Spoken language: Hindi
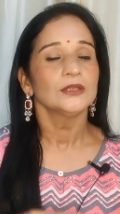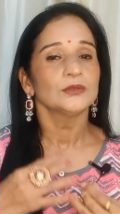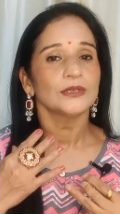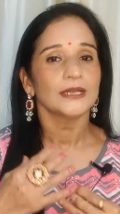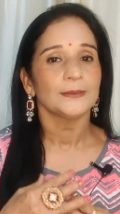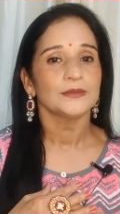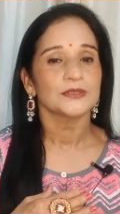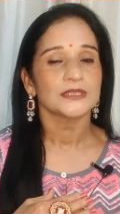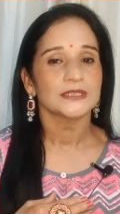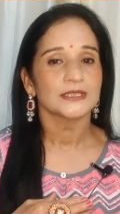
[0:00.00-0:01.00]
तो अगर आप
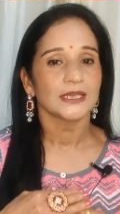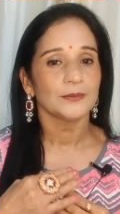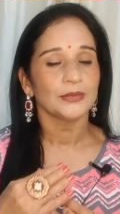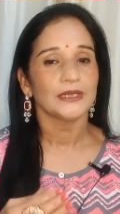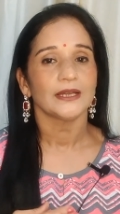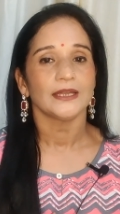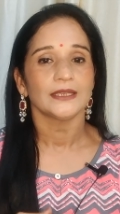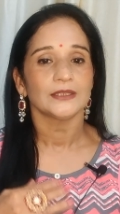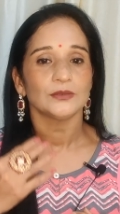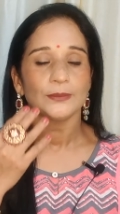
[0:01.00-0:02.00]
उसे स्किन पे
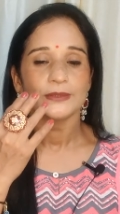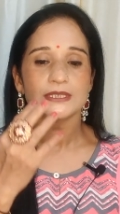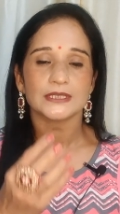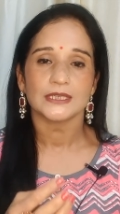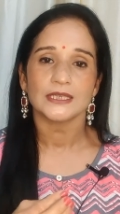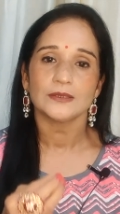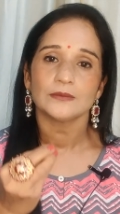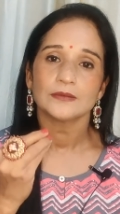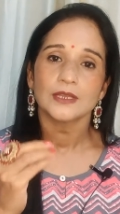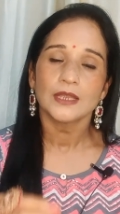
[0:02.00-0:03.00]
लगाएंगे तो आप स्किन
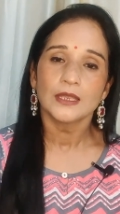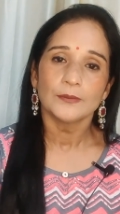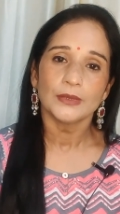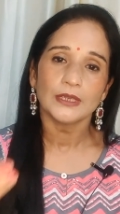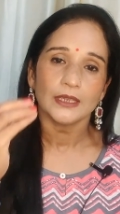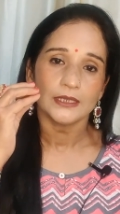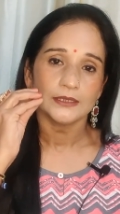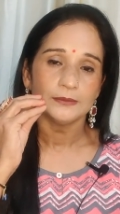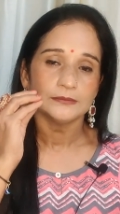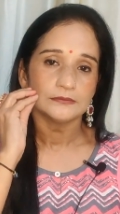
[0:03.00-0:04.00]
में
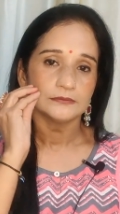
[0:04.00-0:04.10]
एकदम